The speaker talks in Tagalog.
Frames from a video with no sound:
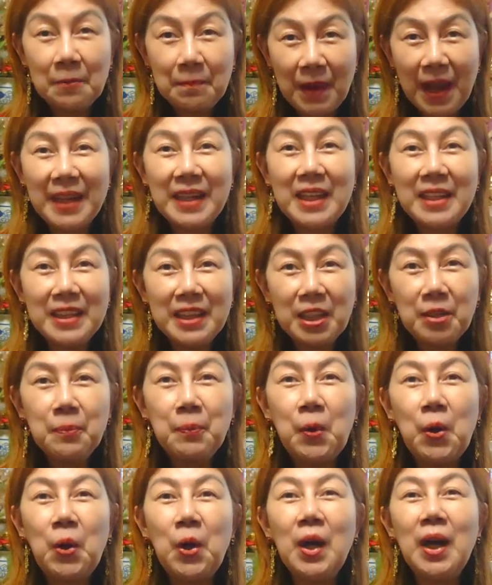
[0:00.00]
Nagbayad
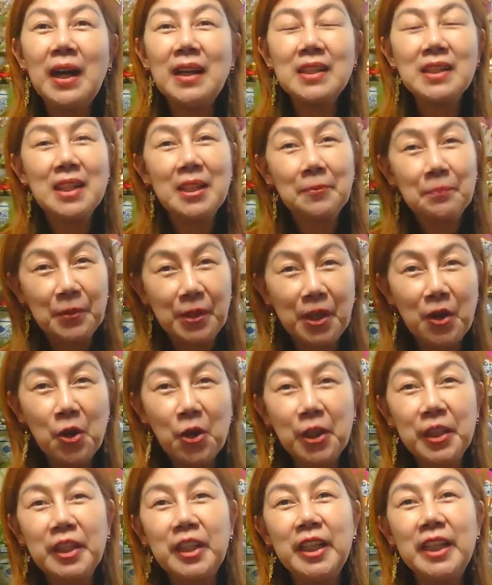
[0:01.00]
na po at
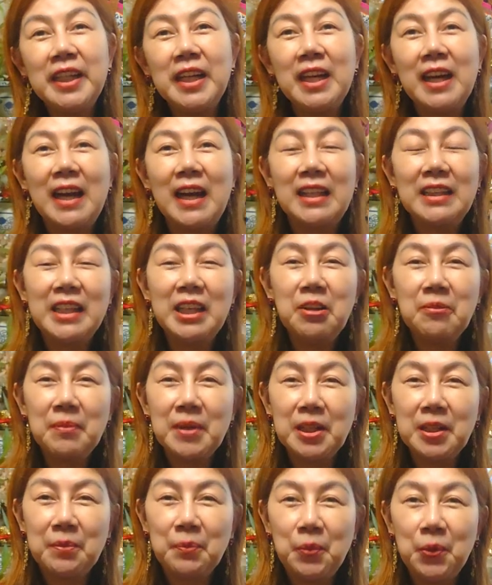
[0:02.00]
nag-pre-order ng ating
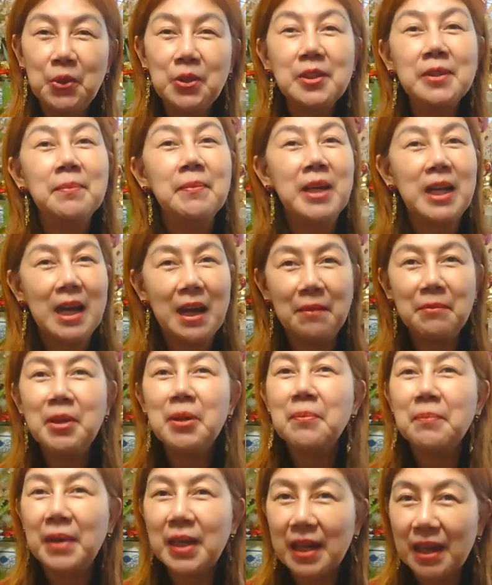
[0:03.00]
mga books.
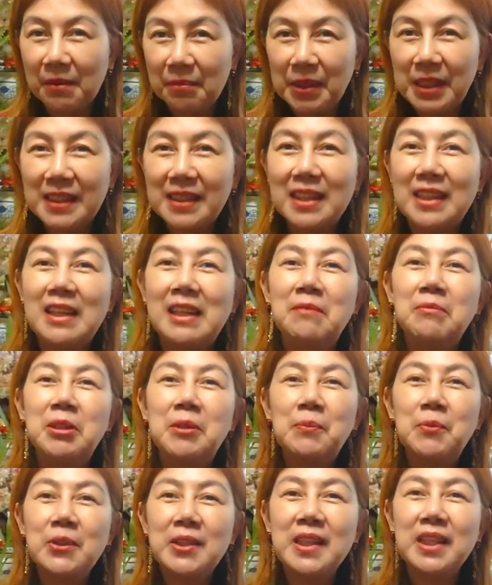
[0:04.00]
Maraming maraming
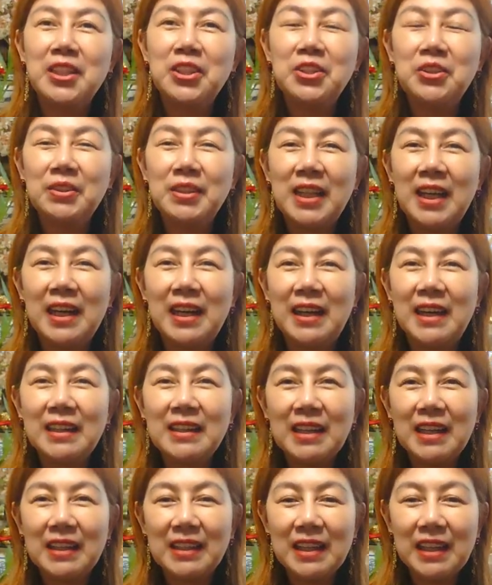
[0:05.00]
salamat po sa inyong
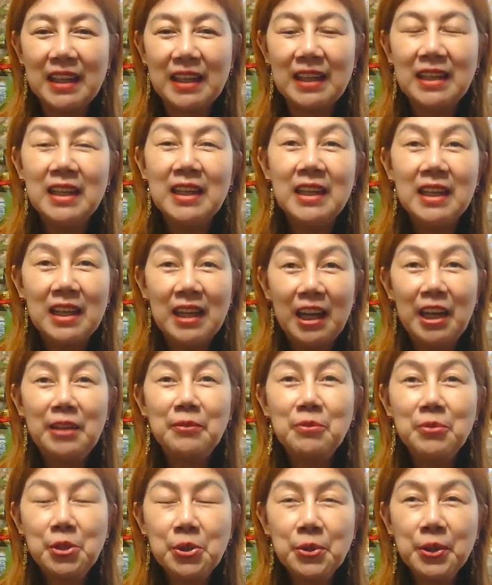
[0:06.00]
lahat at uh,
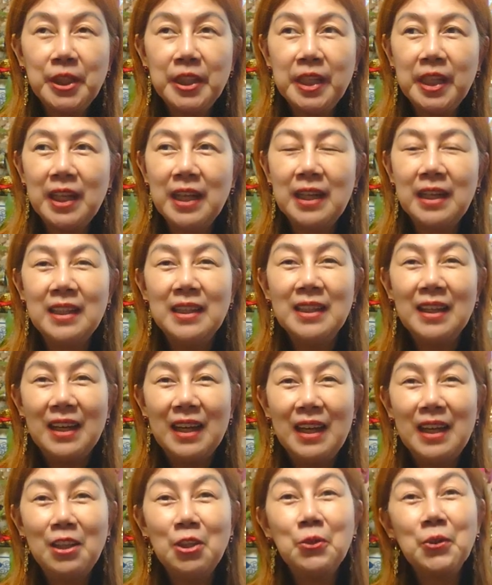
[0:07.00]
I'm sure na
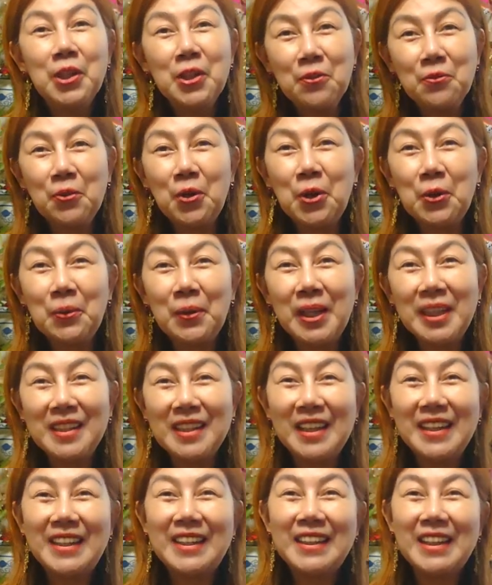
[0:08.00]
uh, looking
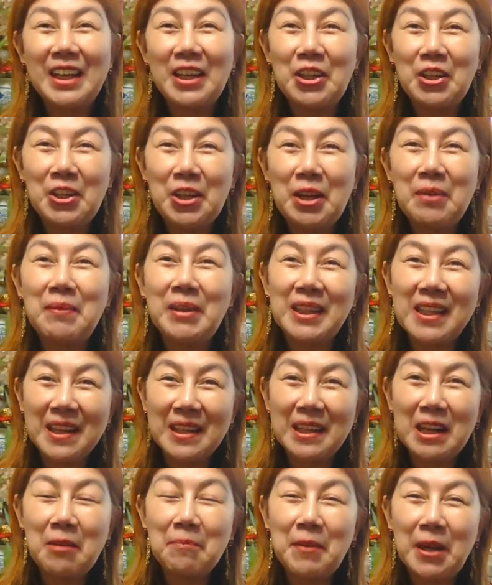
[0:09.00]
forward na rin kayo na
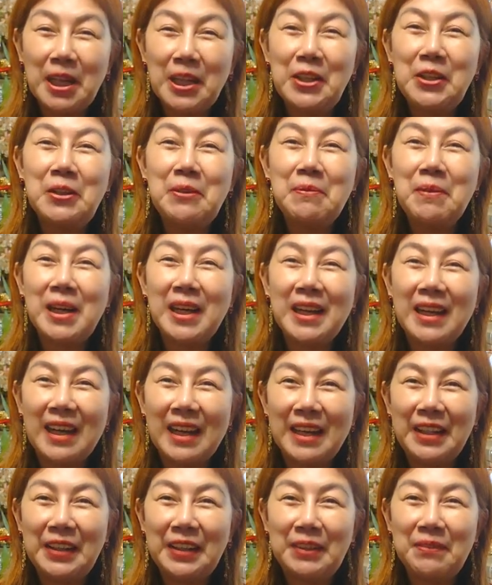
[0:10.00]
matanggap ang inyong mga
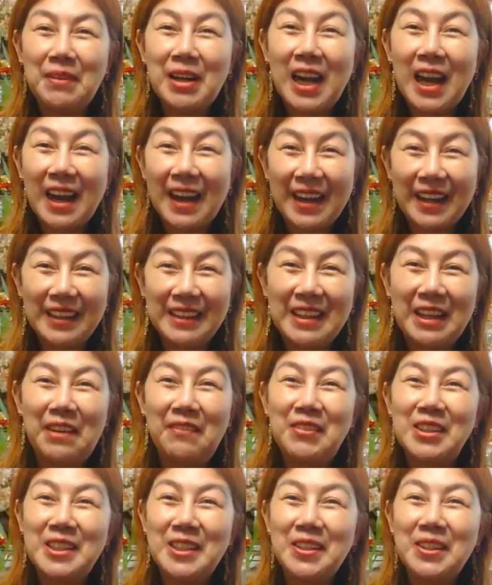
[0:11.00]
ano, mga
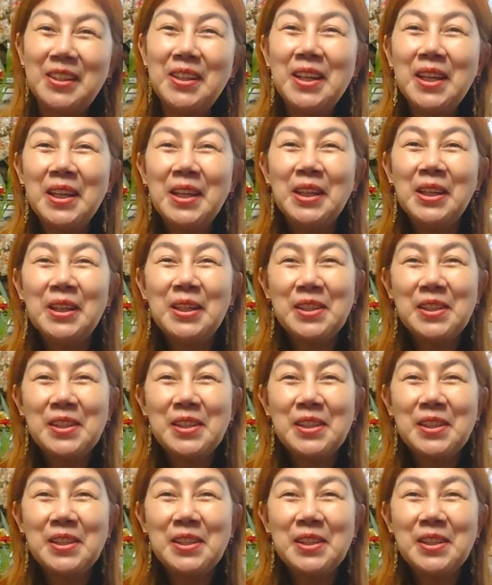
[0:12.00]
items, no?